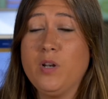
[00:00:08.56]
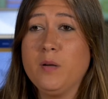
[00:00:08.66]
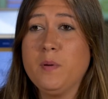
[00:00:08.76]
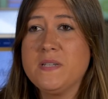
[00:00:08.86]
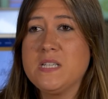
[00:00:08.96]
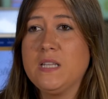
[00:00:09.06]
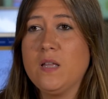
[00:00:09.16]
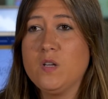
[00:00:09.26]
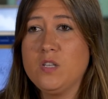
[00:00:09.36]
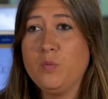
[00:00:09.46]
por la que me he
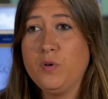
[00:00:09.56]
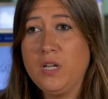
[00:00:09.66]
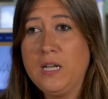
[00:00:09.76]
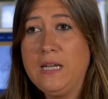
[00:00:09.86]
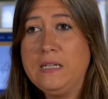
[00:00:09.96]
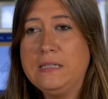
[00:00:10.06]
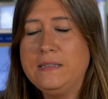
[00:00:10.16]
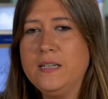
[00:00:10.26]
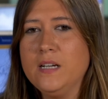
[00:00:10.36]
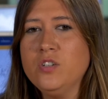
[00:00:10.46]
presentado ha sido por inglés
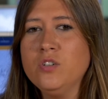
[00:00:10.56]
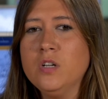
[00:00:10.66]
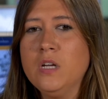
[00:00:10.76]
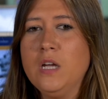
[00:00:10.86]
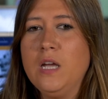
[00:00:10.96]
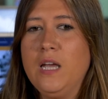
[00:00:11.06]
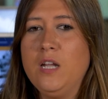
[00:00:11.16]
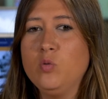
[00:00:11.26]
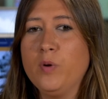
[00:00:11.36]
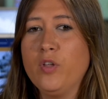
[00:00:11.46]
este año.
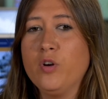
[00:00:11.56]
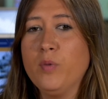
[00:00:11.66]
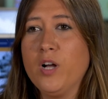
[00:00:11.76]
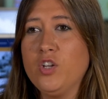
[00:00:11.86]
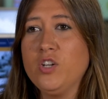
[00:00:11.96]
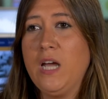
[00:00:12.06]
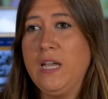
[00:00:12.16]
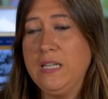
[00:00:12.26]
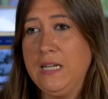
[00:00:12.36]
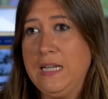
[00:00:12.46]
El número de convocatoria
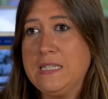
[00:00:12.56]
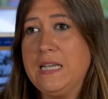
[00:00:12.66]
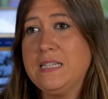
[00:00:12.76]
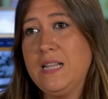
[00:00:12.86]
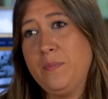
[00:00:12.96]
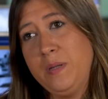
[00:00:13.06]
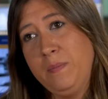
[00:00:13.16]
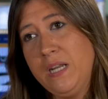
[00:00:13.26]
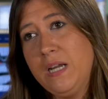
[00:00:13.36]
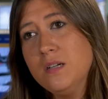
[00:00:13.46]
en inglés es la
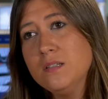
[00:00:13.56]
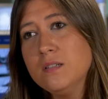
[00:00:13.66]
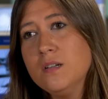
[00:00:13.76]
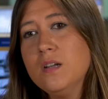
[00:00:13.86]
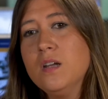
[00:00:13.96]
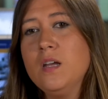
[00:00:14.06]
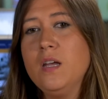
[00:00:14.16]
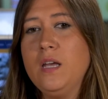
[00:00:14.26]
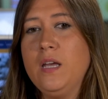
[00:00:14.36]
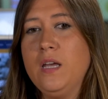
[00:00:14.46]
primera,
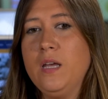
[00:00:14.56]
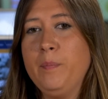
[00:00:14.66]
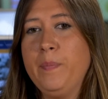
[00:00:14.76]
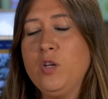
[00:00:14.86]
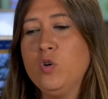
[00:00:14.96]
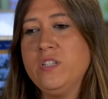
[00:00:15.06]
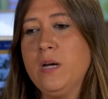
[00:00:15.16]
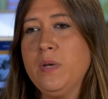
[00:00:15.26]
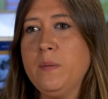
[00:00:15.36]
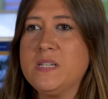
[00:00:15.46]
eh, pero
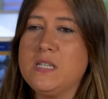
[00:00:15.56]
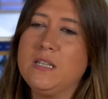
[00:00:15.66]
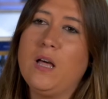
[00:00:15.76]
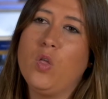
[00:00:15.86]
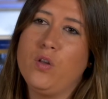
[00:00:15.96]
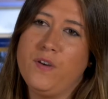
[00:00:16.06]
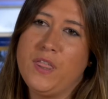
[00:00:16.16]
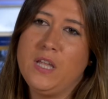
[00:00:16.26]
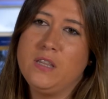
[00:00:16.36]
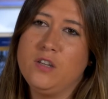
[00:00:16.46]
ya me he presentado dos
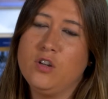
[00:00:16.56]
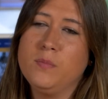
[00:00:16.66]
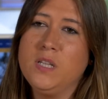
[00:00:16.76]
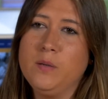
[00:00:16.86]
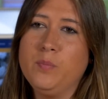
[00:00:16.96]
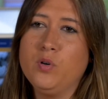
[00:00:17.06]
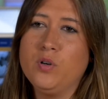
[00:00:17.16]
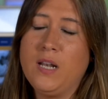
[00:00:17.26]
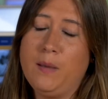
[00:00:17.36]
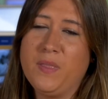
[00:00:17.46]
veces anteriormente
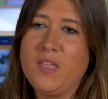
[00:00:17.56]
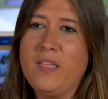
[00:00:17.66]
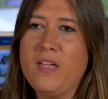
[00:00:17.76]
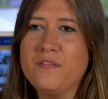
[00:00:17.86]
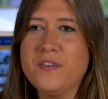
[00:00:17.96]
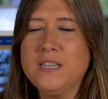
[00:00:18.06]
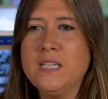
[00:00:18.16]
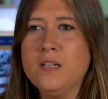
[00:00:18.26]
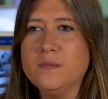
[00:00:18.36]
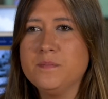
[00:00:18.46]
por la especialidad
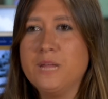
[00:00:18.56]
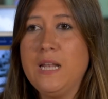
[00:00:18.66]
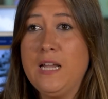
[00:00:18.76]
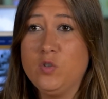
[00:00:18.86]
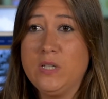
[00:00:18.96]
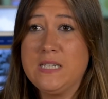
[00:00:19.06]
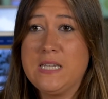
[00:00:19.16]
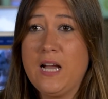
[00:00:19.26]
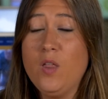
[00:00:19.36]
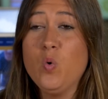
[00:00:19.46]
infantil. La nota que he
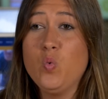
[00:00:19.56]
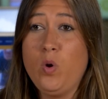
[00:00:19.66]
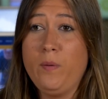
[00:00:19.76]
sacado, un